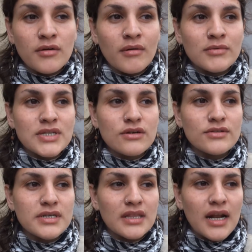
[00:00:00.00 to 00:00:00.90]
Nos vamos a
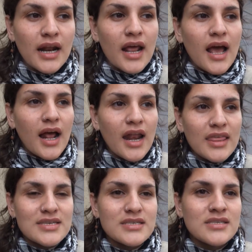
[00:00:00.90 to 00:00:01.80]
concentrar a las
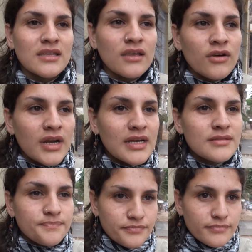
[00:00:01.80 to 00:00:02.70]
17 horas
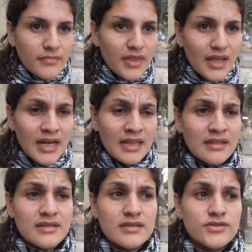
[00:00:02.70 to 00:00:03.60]
en la
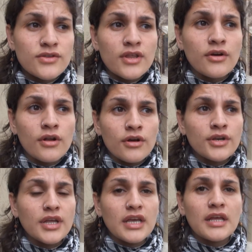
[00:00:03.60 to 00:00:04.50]
intersección de
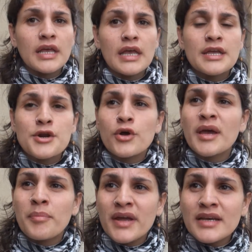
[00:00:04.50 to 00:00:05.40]
Colón y,
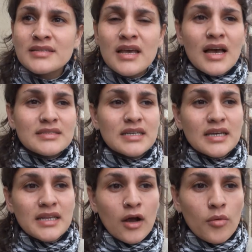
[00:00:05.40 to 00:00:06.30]
Roque Pérez, así que
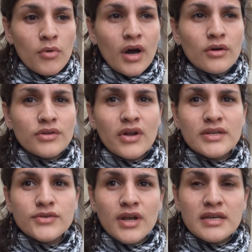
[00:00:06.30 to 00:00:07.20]
están convocados todas
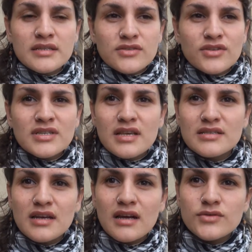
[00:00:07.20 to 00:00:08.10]
las organizaciones a
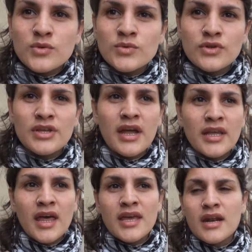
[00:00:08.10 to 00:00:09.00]
acercar su
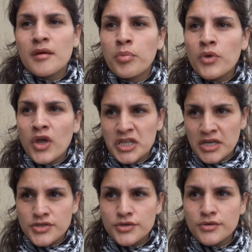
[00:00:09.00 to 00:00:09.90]
solidaridad y el repudio a este hecho.